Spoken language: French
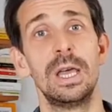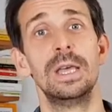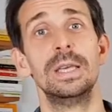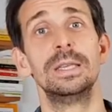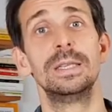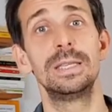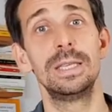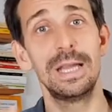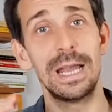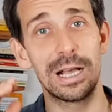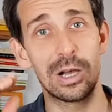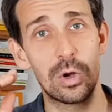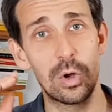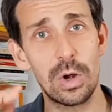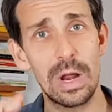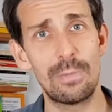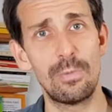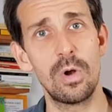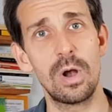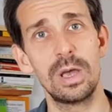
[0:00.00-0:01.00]
c'est la
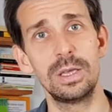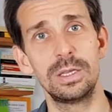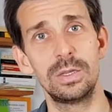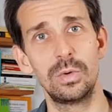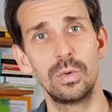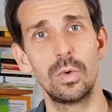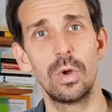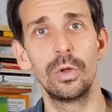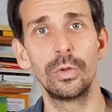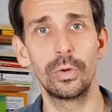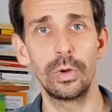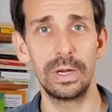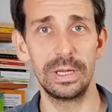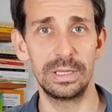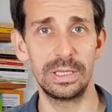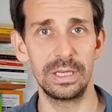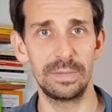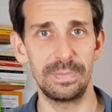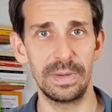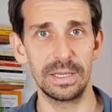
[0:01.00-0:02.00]
collaboration entre les
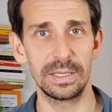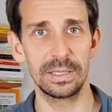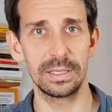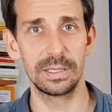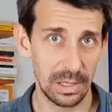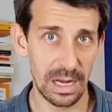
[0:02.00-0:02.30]
espèces.